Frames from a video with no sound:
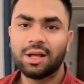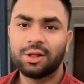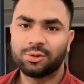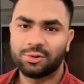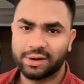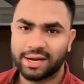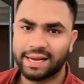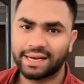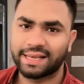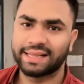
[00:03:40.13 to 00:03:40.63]
তো
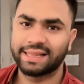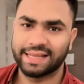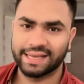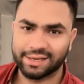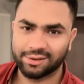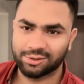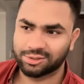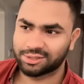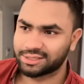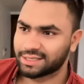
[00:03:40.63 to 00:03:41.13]
কালকে দেখা
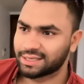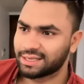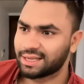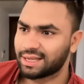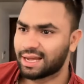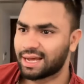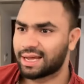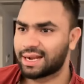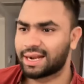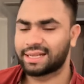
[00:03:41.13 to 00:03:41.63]
হচ্ছে
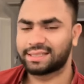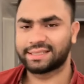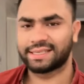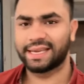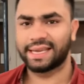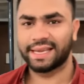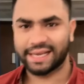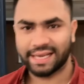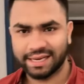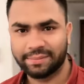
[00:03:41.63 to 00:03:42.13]
আর আজকে
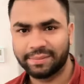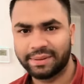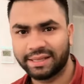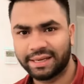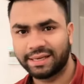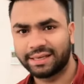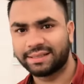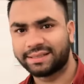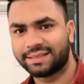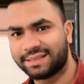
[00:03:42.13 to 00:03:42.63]
এখানে
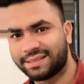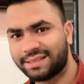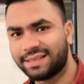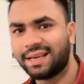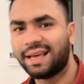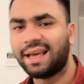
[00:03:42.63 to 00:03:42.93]
বিদায় নিচ্ছি